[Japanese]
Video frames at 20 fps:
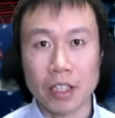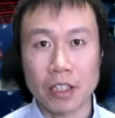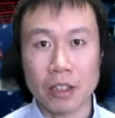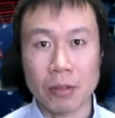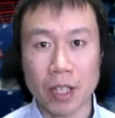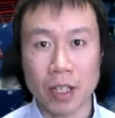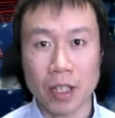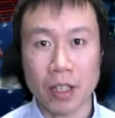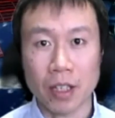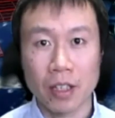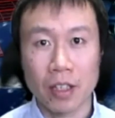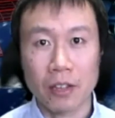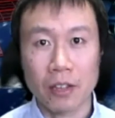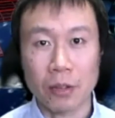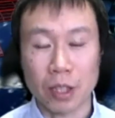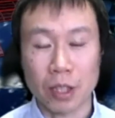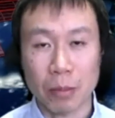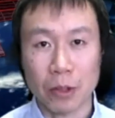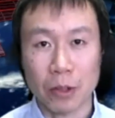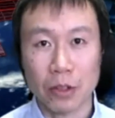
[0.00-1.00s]
プラスは
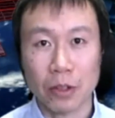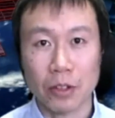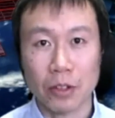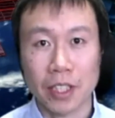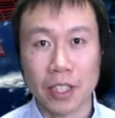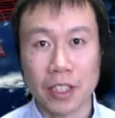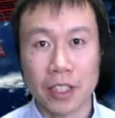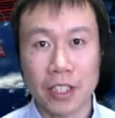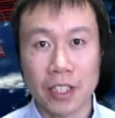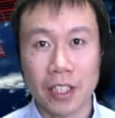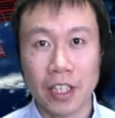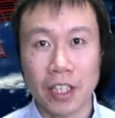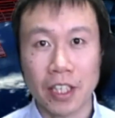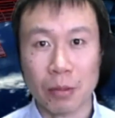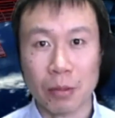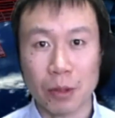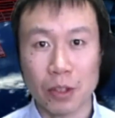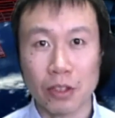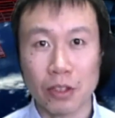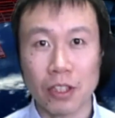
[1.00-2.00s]
とても挑戦的
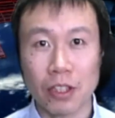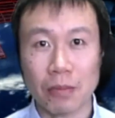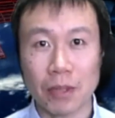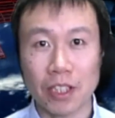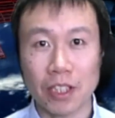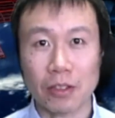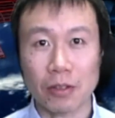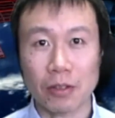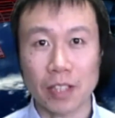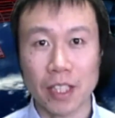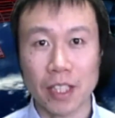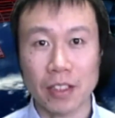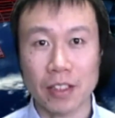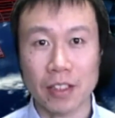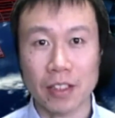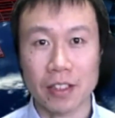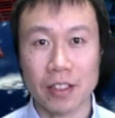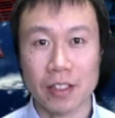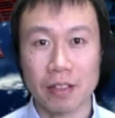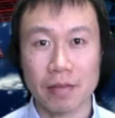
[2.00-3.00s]
な面白いミッションで
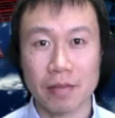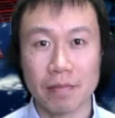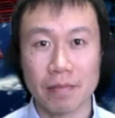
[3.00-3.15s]
す。